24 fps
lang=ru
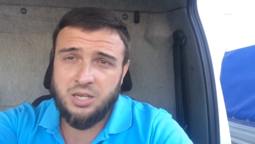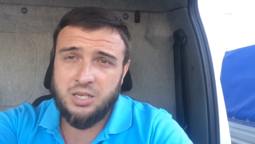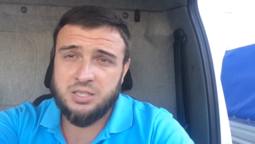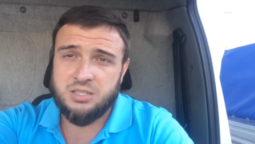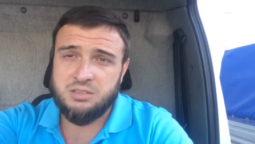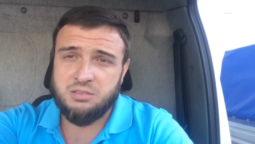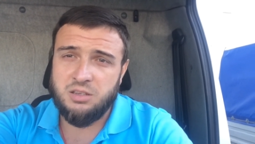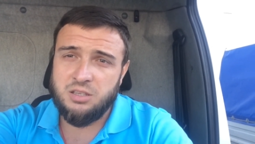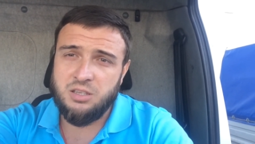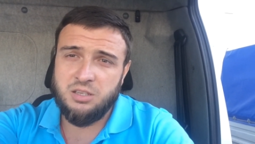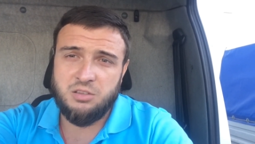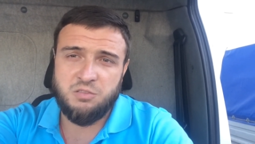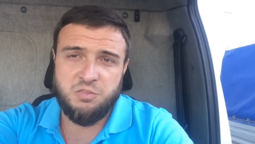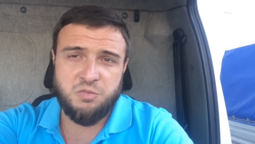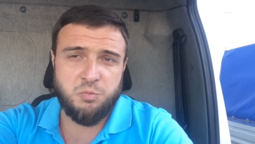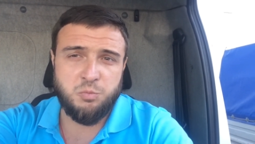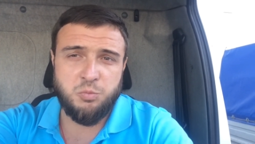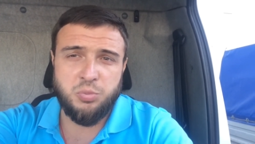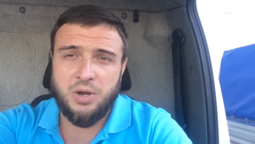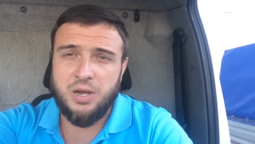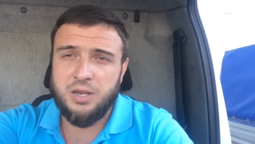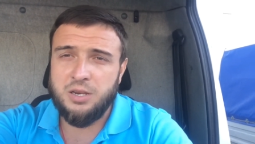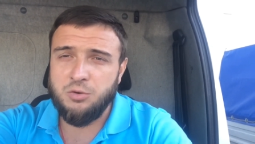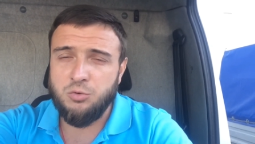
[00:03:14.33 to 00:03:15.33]
Звонят,
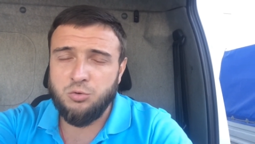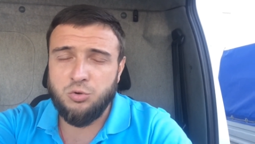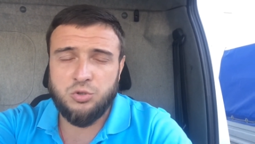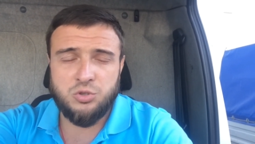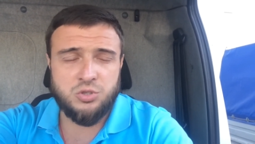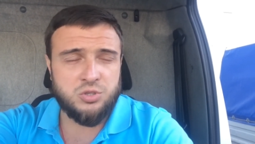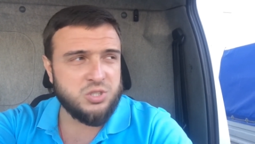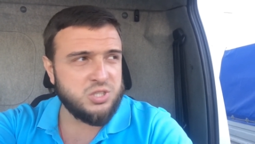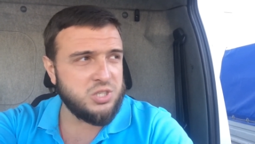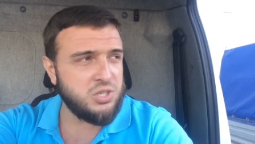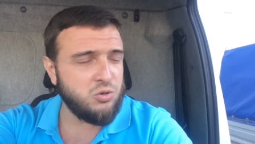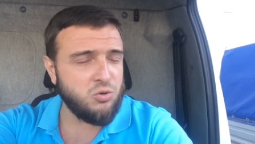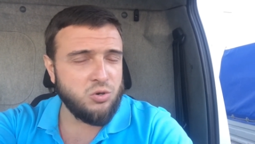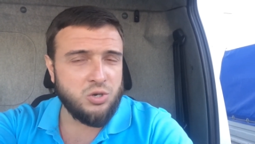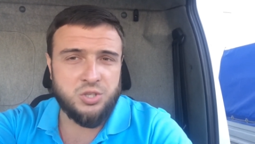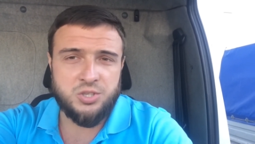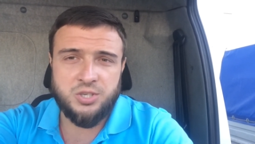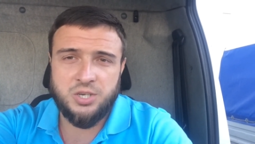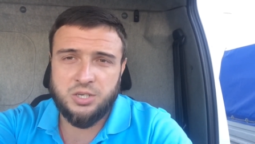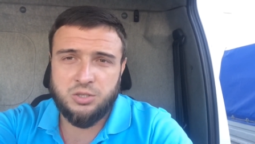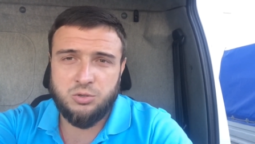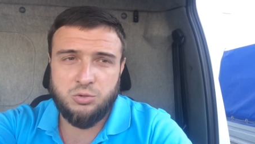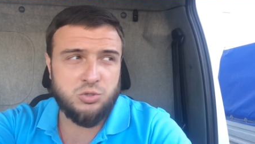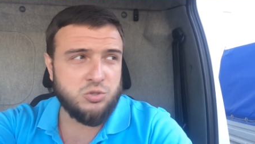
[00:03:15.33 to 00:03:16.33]
впаривают, сделали
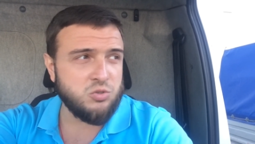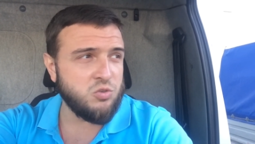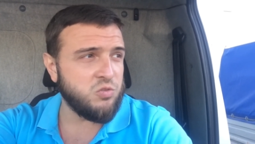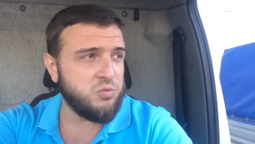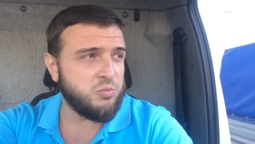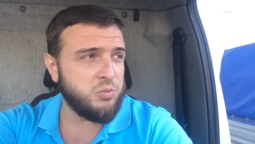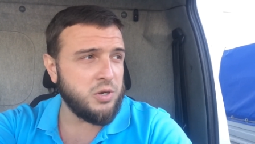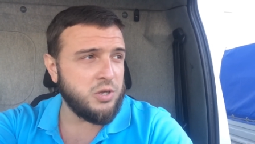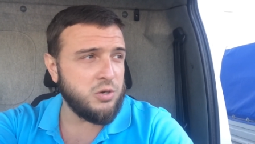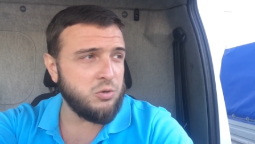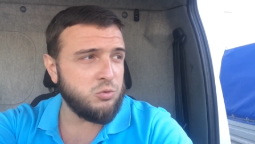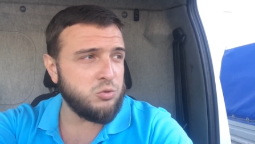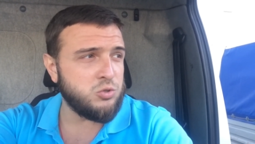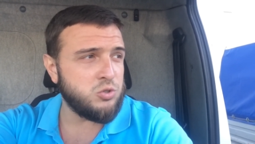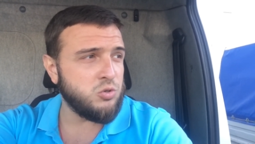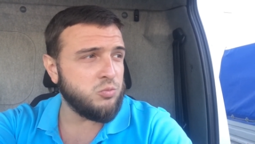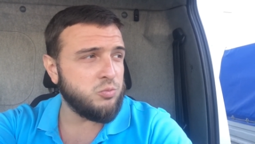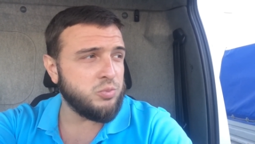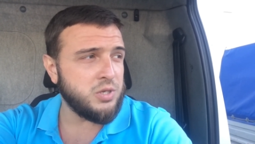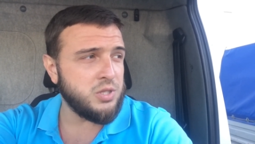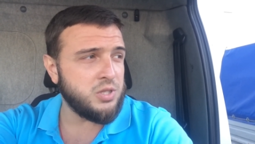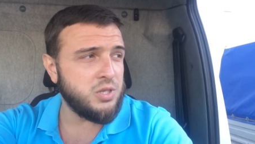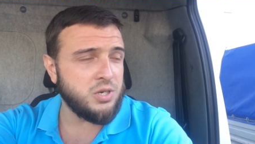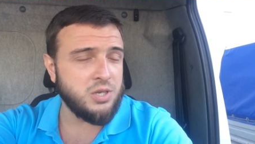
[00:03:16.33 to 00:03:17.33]
диагностику, впаривают все
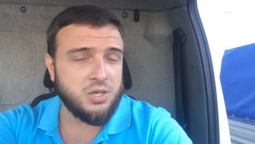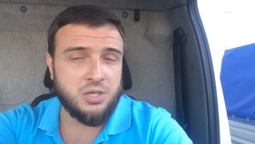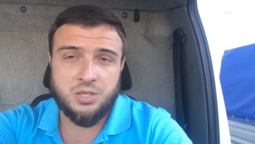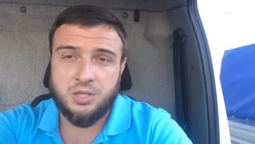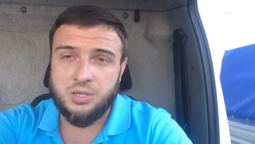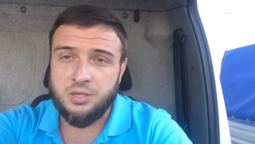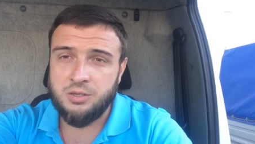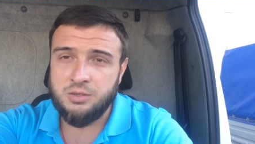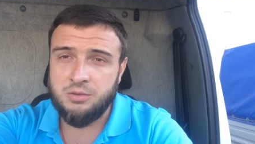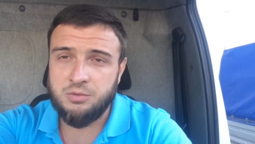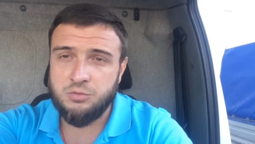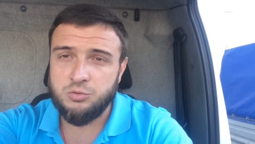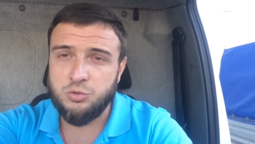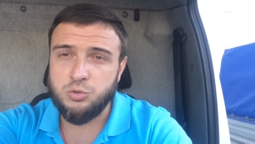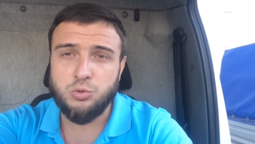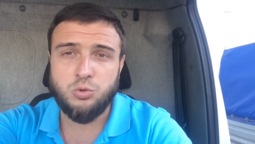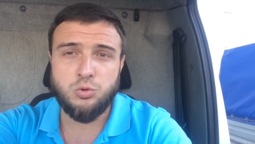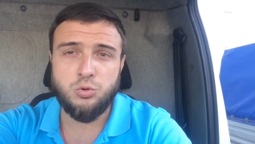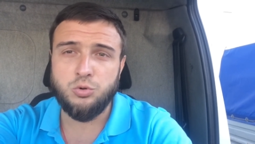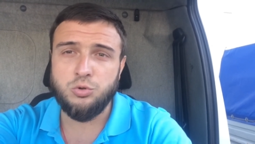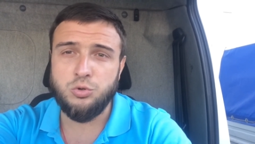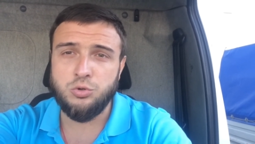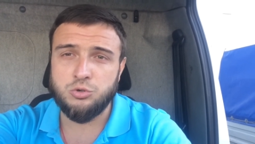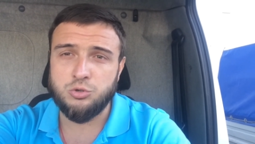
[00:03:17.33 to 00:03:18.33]
подряд. Всю
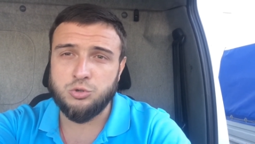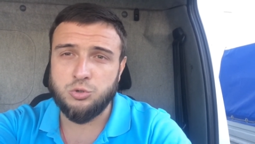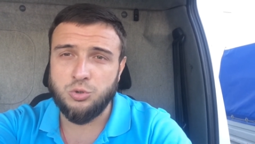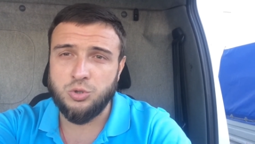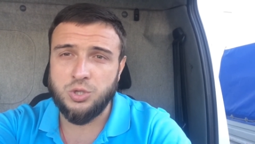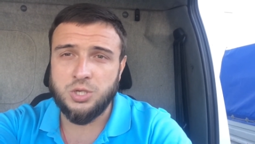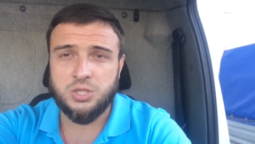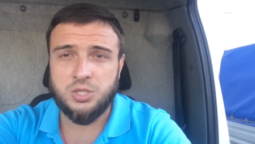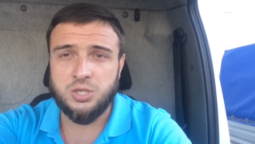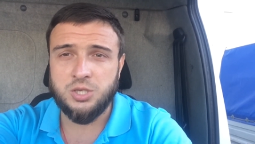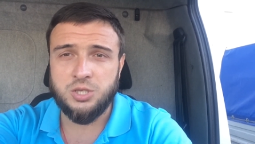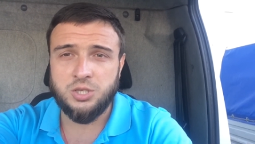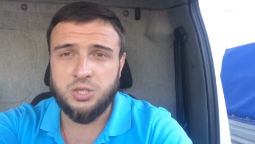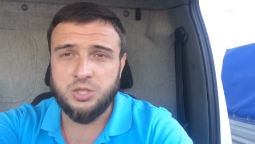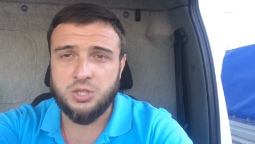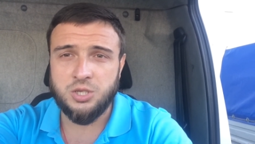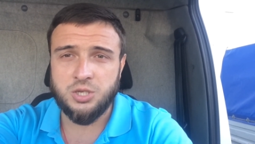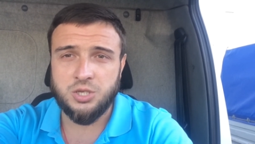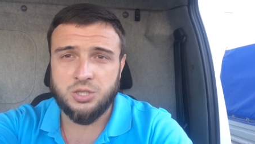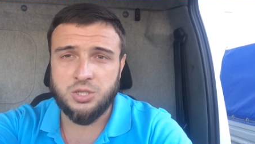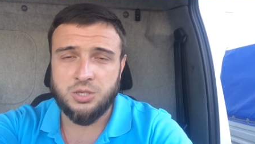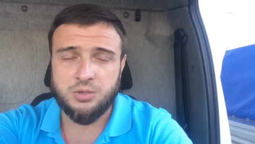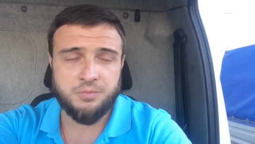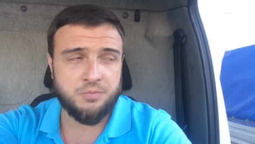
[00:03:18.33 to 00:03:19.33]
хуйню, что надо и не
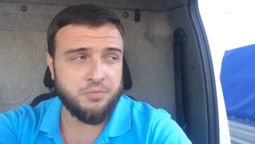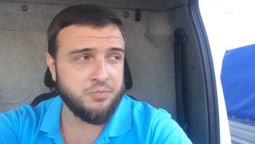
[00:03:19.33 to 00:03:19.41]
надо.